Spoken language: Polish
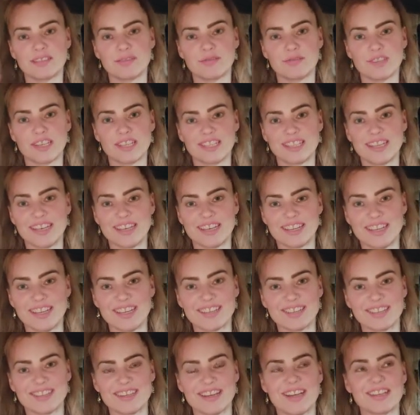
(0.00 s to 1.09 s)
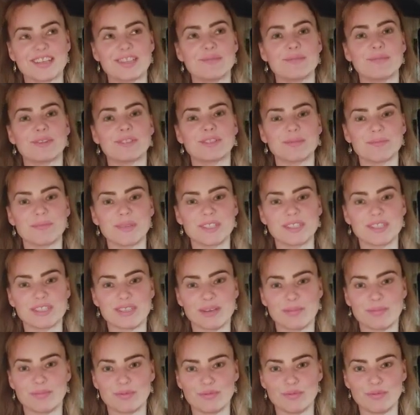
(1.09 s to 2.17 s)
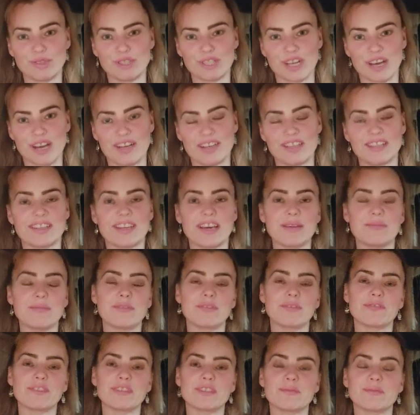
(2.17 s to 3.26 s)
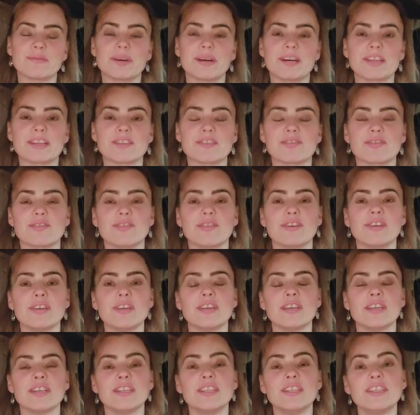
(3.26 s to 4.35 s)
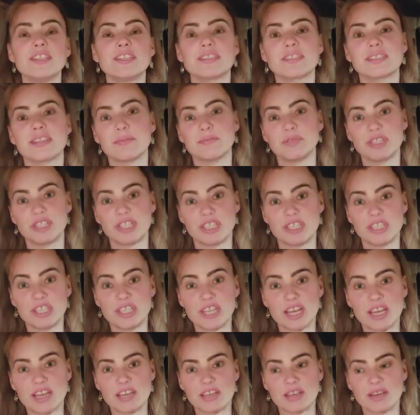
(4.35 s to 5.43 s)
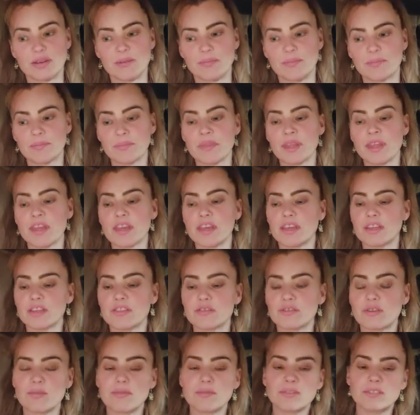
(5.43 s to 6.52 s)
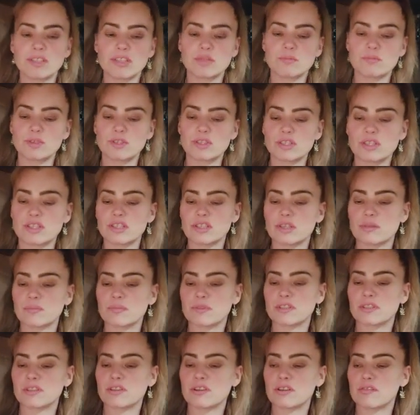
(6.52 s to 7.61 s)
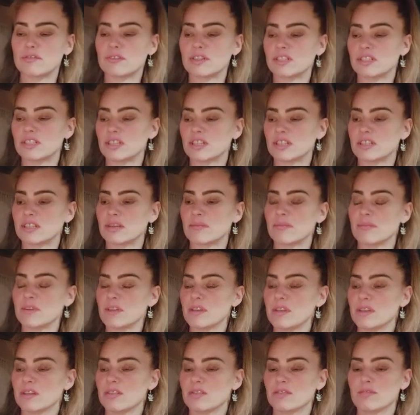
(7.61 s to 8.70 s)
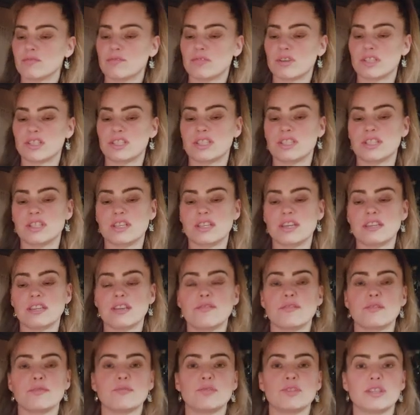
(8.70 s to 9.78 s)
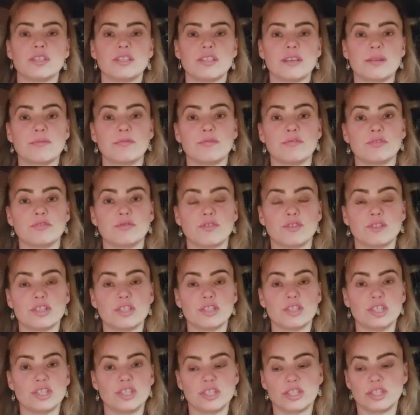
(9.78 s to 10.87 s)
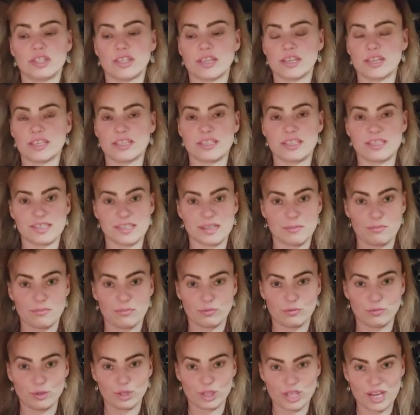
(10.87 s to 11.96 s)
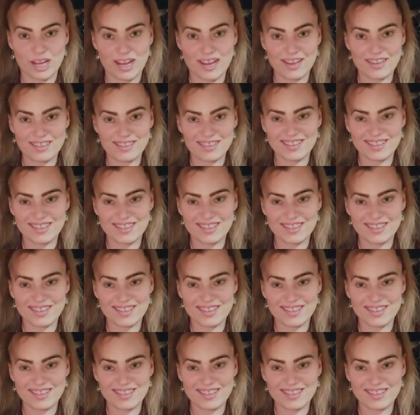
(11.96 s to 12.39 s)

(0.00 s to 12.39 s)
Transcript: wiaterek, tak? I potem będzie ta burza, ale najpierw jest bardzo, nic tam się dzieje. I co też możesz interpretować, jak tam, no właśnie, ja nie wiem, czy tam w twoje życie teraz jest ta burza,